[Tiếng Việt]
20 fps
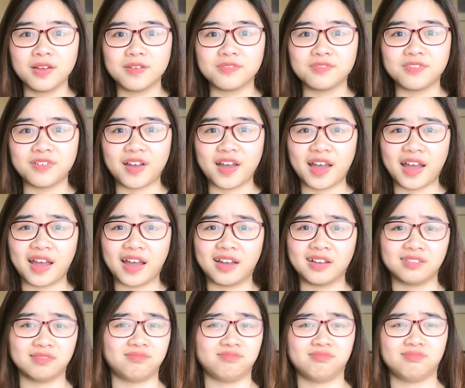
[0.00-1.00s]

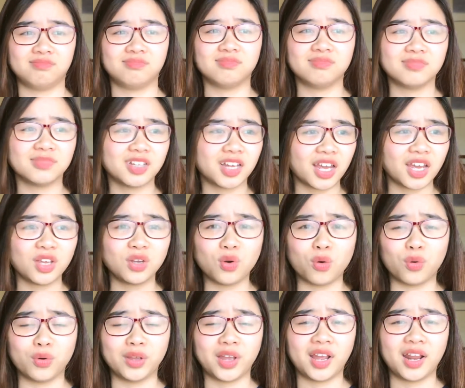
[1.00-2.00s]
Và cây
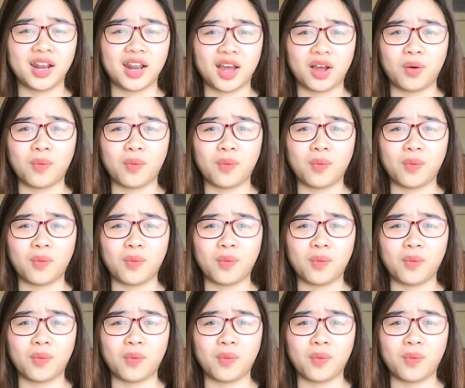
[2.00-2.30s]
cối hay là